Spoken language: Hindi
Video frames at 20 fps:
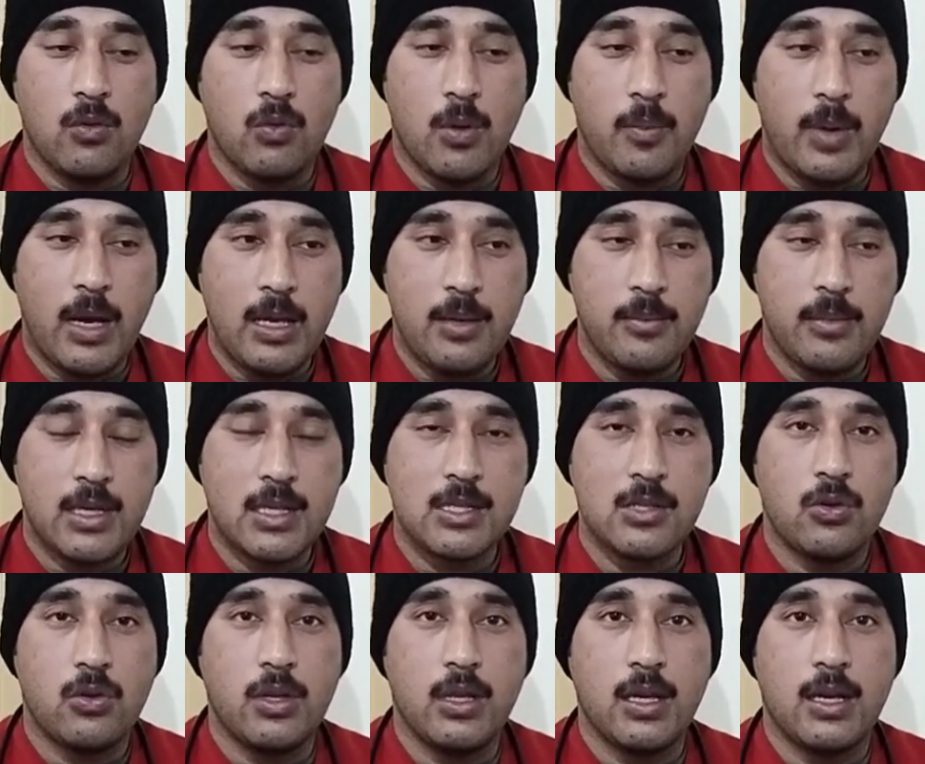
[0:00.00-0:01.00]
वबाई
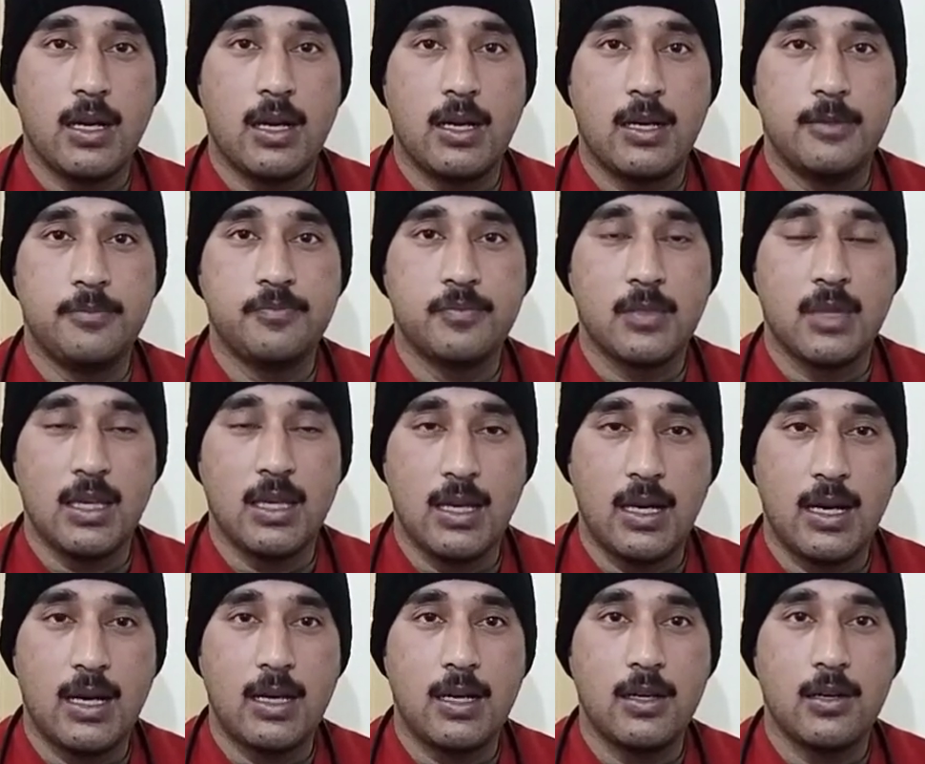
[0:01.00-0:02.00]
मर्ज़ होने का
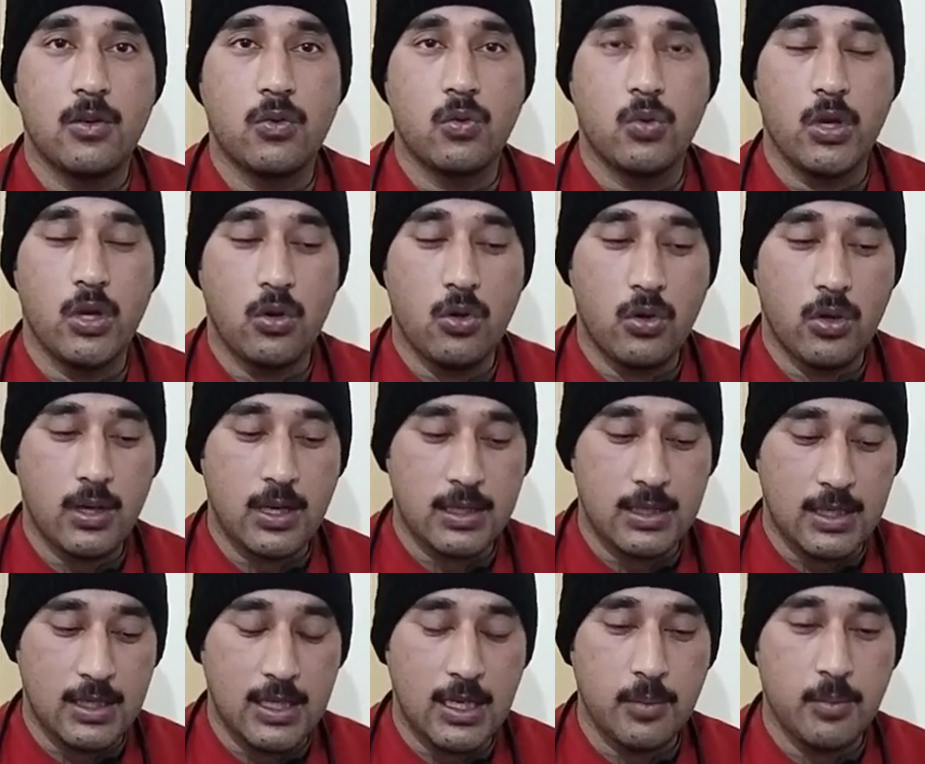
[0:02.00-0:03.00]
या कोई और
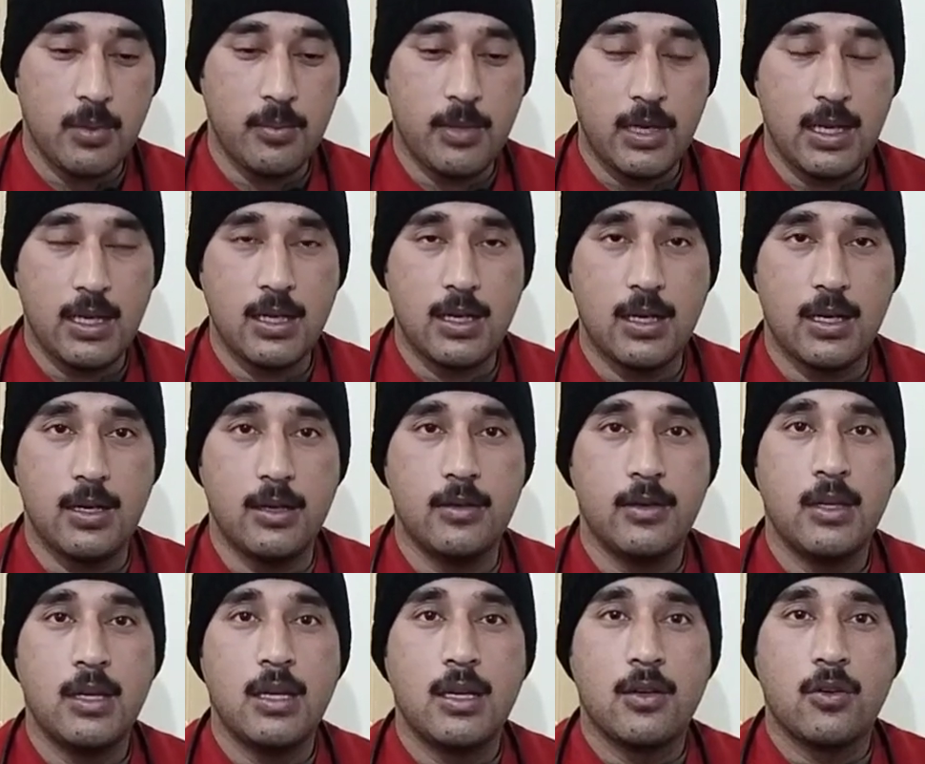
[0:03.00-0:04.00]
ख़तरनाक बीमारी का
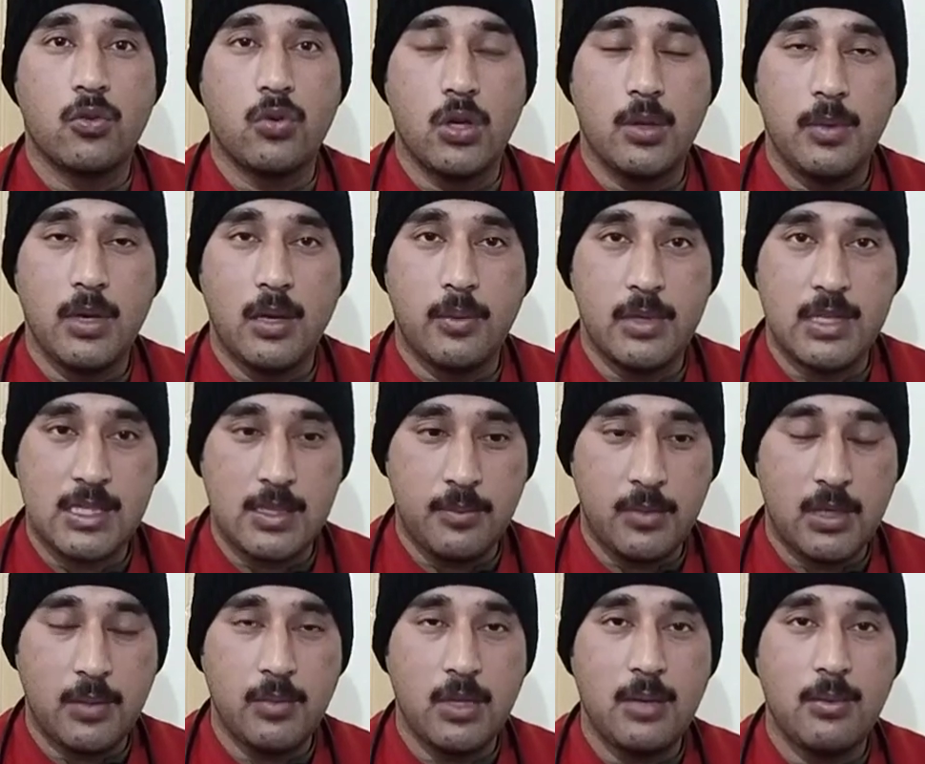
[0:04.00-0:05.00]
कोई भी हमें
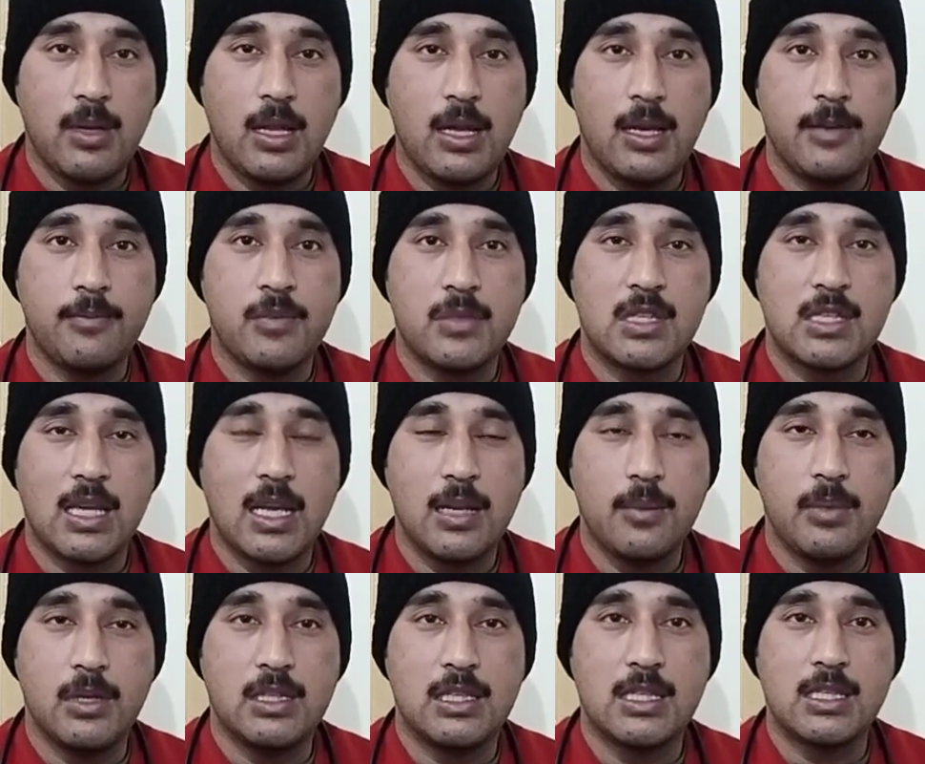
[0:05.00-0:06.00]
सिम्टम नहीं मिला है सारे
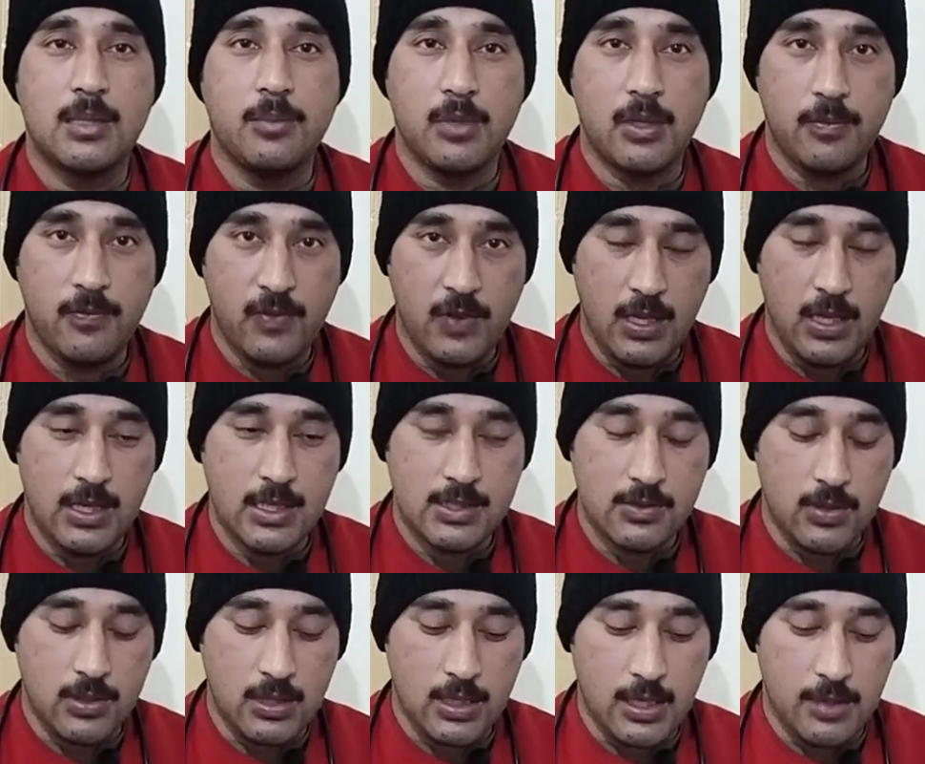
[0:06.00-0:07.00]
बच्चे सिम्टम फ्री है
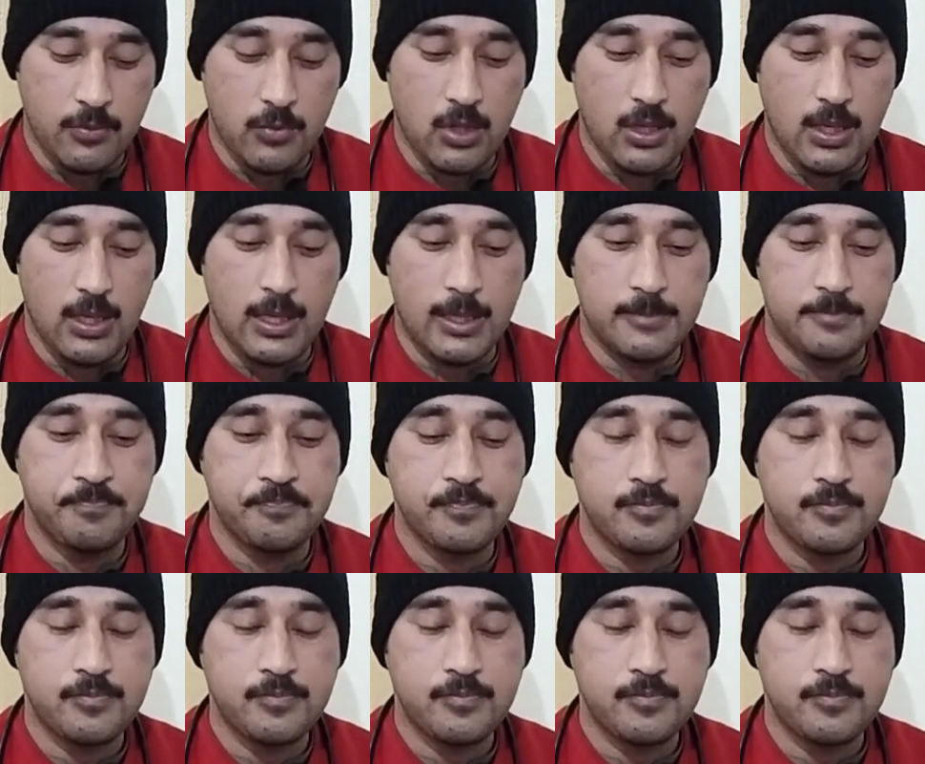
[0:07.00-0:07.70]
इस वक्त अलहमदिल्ला